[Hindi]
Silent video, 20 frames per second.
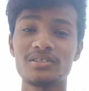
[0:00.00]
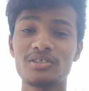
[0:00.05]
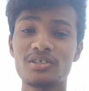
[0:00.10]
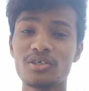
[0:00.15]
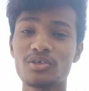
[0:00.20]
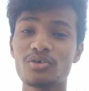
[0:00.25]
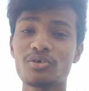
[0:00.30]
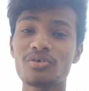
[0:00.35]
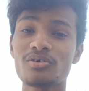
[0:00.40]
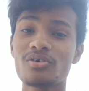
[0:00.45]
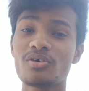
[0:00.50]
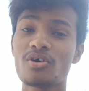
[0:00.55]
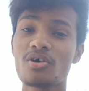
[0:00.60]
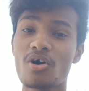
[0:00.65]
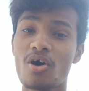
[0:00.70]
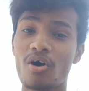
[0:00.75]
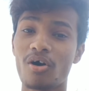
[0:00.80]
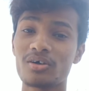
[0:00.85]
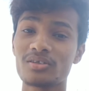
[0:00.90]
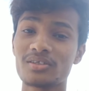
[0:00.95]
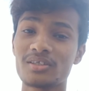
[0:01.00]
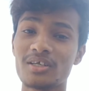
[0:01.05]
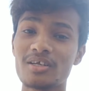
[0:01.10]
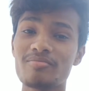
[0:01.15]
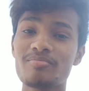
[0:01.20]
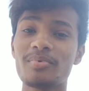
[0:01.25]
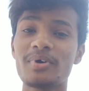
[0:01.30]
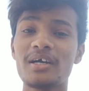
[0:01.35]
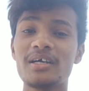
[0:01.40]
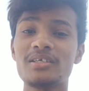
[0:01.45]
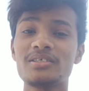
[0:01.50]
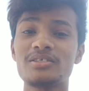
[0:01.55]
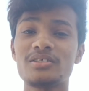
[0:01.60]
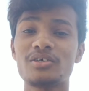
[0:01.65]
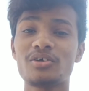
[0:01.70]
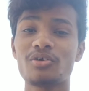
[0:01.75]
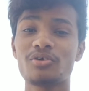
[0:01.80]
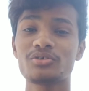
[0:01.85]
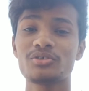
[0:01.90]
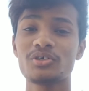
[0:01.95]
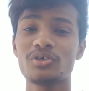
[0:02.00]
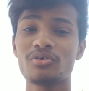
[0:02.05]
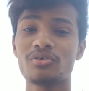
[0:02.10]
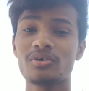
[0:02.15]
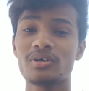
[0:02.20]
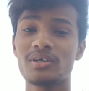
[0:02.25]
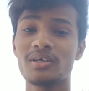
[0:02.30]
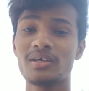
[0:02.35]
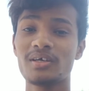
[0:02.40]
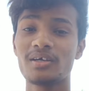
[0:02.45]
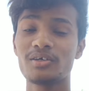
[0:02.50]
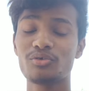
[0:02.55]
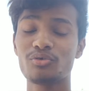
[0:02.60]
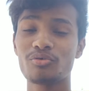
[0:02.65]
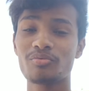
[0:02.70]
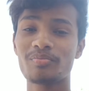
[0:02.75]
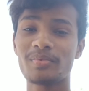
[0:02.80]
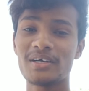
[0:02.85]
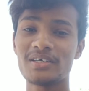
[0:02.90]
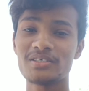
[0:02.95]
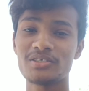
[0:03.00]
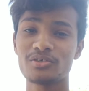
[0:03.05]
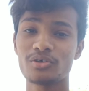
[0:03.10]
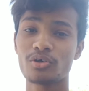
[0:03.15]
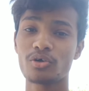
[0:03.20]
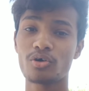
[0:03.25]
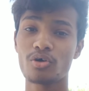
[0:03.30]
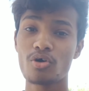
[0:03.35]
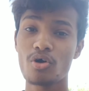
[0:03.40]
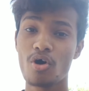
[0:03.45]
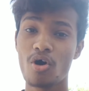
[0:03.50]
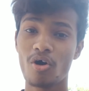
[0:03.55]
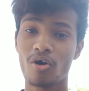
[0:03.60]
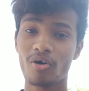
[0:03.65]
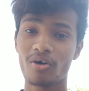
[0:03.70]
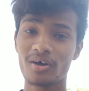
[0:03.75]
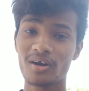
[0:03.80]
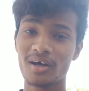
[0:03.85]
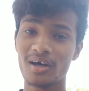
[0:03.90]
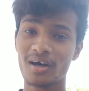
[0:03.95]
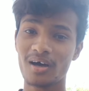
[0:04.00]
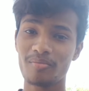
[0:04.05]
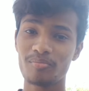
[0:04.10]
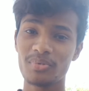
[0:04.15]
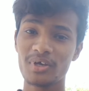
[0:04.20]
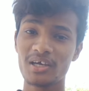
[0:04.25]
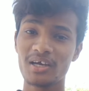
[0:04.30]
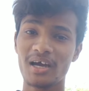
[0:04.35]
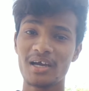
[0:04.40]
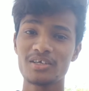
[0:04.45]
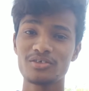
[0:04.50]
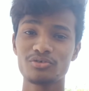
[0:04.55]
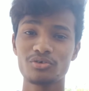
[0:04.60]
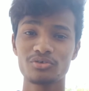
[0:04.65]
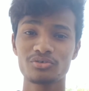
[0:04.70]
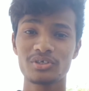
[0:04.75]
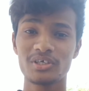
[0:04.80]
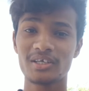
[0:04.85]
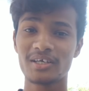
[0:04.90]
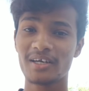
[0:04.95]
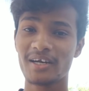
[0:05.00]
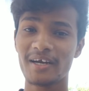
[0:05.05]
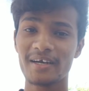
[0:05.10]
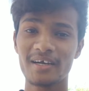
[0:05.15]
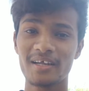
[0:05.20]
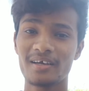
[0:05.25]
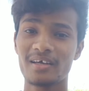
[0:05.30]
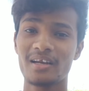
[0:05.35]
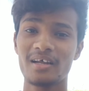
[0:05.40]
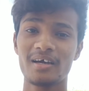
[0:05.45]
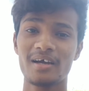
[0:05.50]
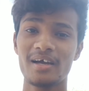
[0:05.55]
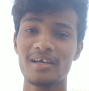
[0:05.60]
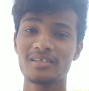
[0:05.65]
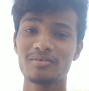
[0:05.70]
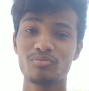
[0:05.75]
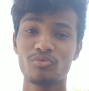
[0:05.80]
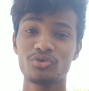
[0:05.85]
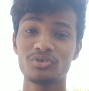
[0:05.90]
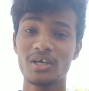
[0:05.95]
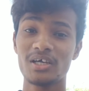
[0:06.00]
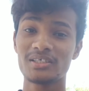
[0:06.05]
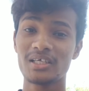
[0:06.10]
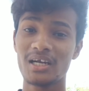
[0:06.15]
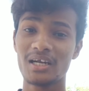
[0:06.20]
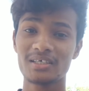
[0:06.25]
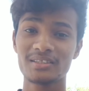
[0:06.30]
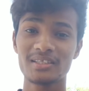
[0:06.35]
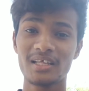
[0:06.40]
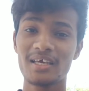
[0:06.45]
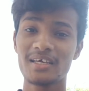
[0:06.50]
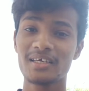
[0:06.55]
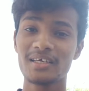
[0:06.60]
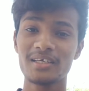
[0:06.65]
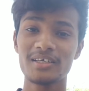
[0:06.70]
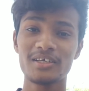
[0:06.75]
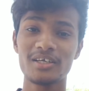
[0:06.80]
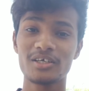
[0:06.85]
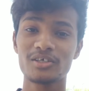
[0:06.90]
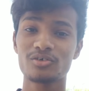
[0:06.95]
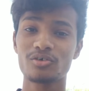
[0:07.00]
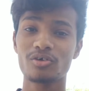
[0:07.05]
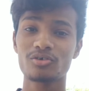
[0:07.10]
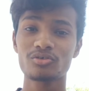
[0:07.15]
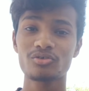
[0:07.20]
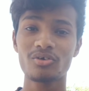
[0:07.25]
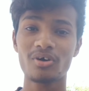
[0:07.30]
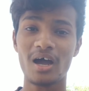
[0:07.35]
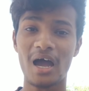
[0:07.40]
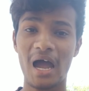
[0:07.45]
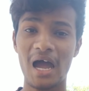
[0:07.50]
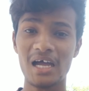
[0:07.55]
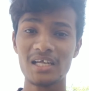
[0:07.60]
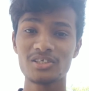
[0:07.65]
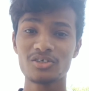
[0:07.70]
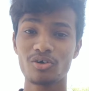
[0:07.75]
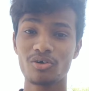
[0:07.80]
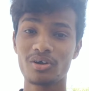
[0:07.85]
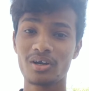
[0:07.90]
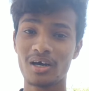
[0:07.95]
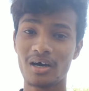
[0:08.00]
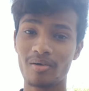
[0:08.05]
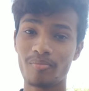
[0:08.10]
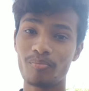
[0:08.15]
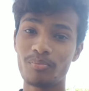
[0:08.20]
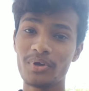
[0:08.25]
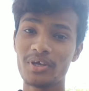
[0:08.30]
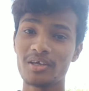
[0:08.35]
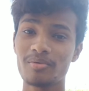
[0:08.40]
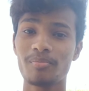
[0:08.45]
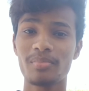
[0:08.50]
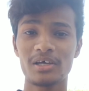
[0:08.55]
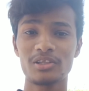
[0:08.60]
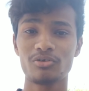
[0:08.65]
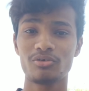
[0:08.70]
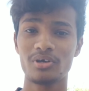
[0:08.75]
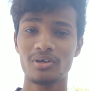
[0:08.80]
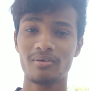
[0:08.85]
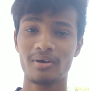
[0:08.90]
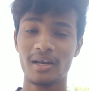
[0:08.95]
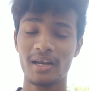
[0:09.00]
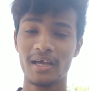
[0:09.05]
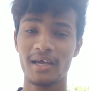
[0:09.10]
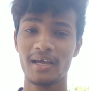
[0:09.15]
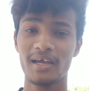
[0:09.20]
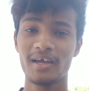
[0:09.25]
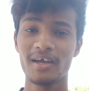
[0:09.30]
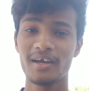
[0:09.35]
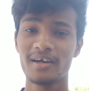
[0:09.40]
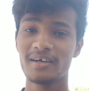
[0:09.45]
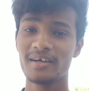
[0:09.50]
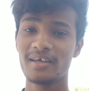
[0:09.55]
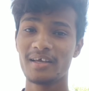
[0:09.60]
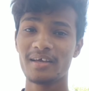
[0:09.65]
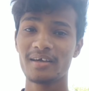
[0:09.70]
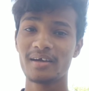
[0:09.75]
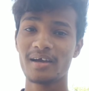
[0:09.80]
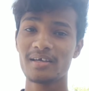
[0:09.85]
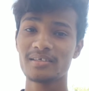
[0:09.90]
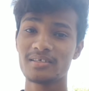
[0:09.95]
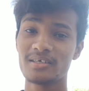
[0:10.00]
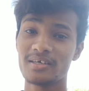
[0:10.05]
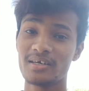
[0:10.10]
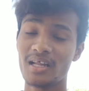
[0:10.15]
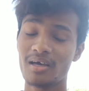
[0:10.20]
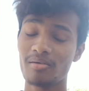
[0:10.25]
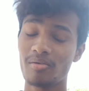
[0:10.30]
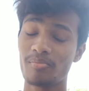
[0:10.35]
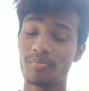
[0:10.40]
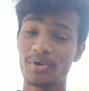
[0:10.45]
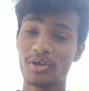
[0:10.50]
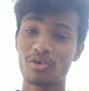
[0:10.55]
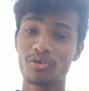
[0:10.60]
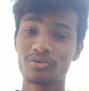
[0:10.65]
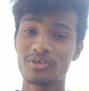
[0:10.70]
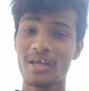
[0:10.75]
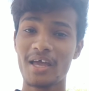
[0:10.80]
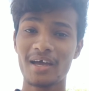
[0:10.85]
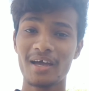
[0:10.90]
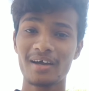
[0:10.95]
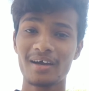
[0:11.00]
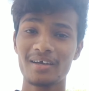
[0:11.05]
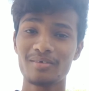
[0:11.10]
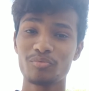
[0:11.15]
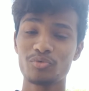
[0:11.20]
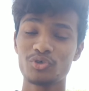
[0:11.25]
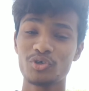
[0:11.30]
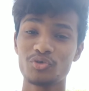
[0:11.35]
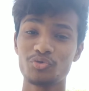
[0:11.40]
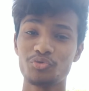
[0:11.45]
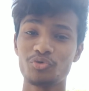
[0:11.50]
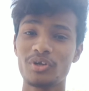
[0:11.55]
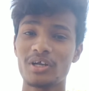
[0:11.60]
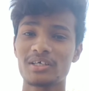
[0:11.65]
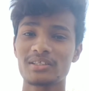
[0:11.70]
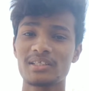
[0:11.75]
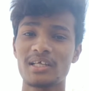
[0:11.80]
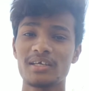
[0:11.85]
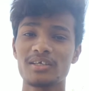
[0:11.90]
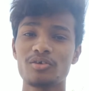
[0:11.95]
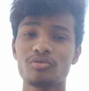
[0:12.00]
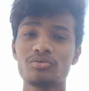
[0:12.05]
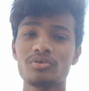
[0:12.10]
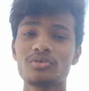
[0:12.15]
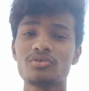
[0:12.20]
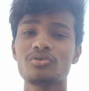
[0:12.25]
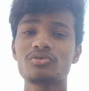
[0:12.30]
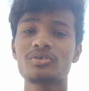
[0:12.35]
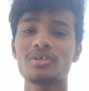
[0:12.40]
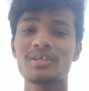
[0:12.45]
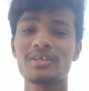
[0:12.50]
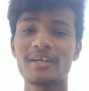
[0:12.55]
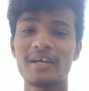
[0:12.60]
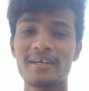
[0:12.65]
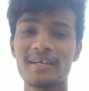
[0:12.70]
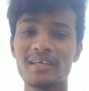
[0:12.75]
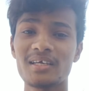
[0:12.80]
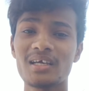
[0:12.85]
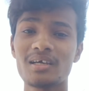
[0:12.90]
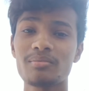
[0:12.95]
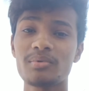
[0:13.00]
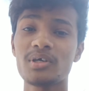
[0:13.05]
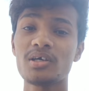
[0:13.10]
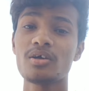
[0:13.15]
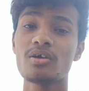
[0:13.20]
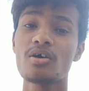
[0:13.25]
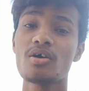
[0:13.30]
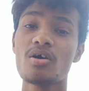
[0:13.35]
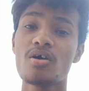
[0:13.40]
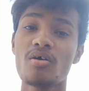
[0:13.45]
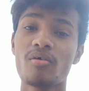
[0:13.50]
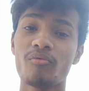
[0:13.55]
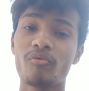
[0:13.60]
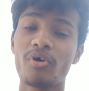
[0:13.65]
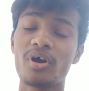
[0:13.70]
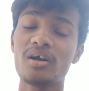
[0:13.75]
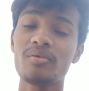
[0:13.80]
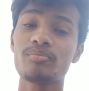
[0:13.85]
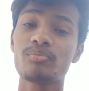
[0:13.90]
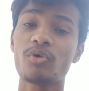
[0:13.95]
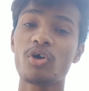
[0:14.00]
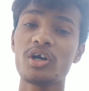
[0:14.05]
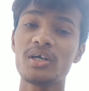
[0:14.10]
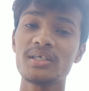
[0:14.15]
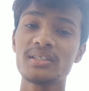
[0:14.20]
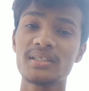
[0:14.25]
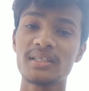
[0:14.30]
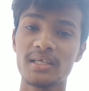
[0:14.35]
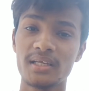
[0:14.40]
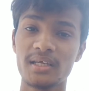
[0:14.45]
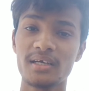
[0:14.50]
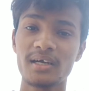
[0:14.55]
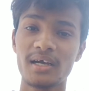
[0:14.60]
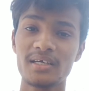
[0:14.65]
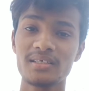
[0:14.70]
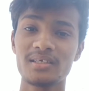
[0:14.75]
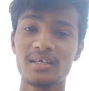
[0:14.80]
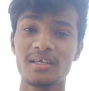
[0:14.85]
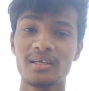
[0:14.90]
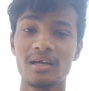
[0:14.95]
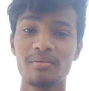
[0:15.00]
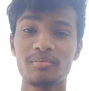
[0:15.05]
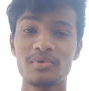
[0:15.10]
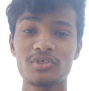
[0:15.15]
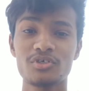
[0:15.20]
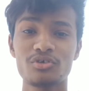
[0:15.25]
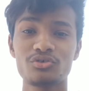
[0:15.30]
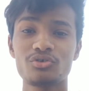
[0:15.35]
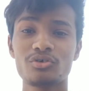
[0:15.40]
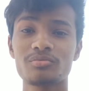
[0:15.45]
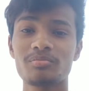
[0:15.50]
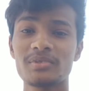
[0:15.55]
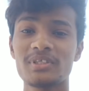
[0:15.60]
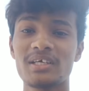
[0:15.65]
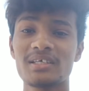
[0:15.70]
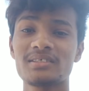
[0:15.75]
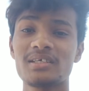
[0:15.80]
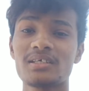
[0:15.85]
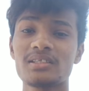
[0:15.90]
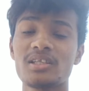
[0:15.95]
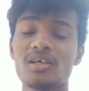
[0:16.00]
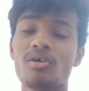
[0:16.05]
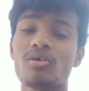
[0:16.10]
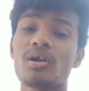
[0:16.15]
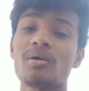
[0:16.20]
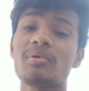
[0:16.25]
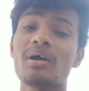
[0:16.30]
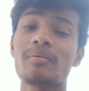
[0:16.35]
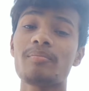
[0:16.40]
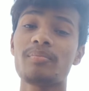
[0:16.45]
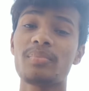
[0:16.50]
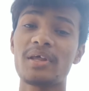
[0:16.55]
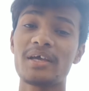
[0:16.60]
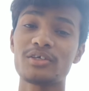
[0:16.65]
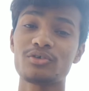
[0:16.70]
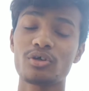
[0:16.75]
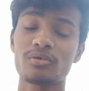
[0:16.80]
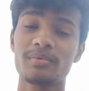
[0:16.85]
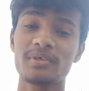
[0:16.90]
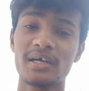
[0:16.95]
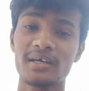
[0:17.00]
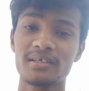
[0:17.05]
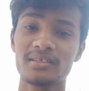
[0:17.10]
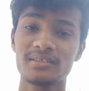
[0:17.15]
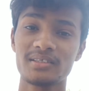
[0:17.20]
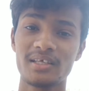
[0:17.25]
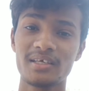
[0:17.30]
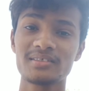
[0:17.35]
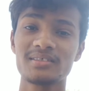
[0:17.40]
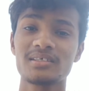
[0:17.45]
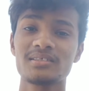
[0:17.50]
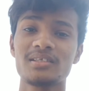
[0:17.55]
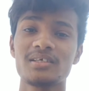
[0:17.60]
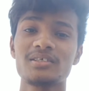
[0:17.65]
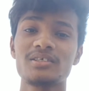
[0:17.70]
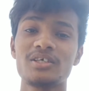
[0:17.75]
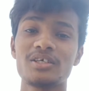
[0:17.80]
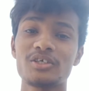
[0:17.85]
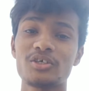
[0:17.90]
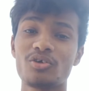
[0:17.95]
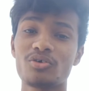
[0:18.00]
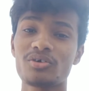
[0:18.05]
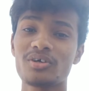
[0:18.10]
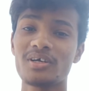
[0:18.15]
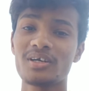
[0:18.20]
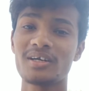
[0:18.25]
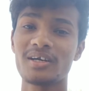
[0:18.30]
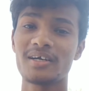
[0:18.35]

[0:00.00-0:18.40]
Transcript: जीरो और 3.0 से हो गई है 2.0 और अभी गाइज जो उसकी रेटिंग है ना गाइज मुझे ऐसा लगता है कि टिकटॉक तो आज और अभी ही बंद होने वाला है ठीक है गाइज इंडिया में बैन हो जाएगा गाइज मुझे यूँ लगता है क्योंकि जो उसकी रेटिंग है अभी 1.3 पॉइंट गाइज जैसे कि आप स्क्रीन शूट में देख सकते हैं और अभी आप प्ले स्टोर पर जाकर देख सकते हैं टिकटॉक की